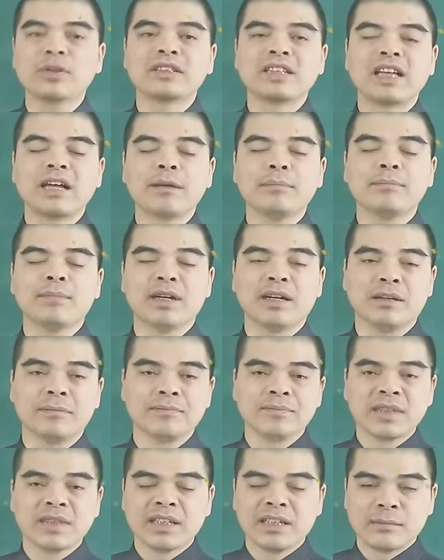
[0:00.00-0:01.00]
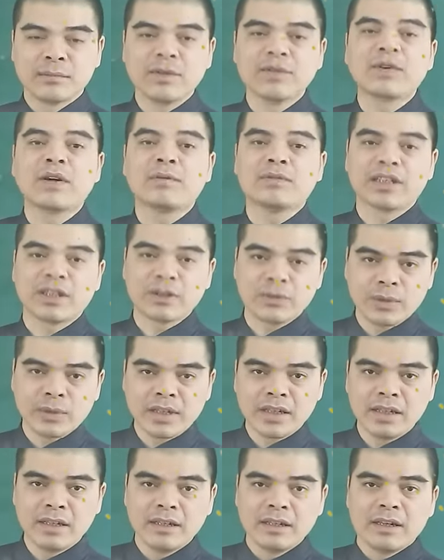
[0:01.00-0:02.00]
con giáp mà bị phạm vào thái
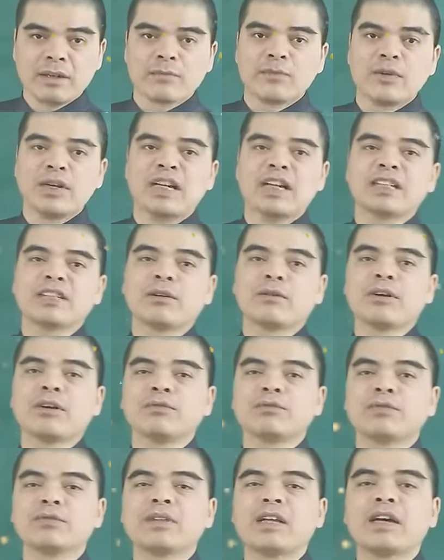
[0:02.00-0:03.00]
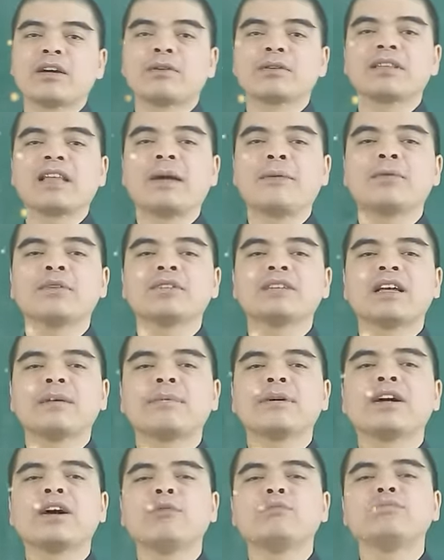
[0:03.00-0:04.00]
tuế vậy nên tổng cộng chúng ta có 8 con giáp
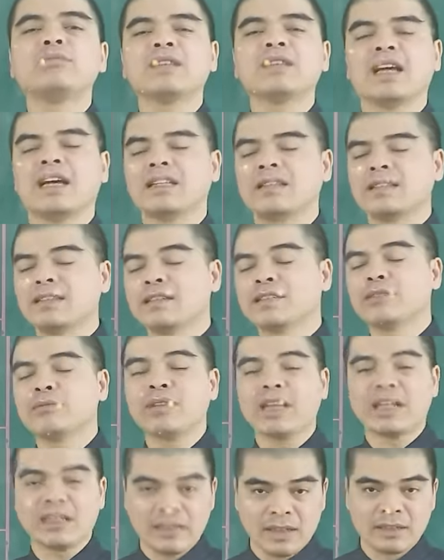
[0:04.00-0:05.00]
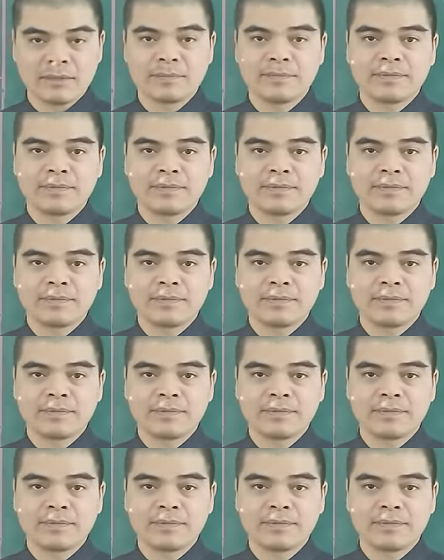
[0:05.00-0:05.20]
không thể tự xông nhà được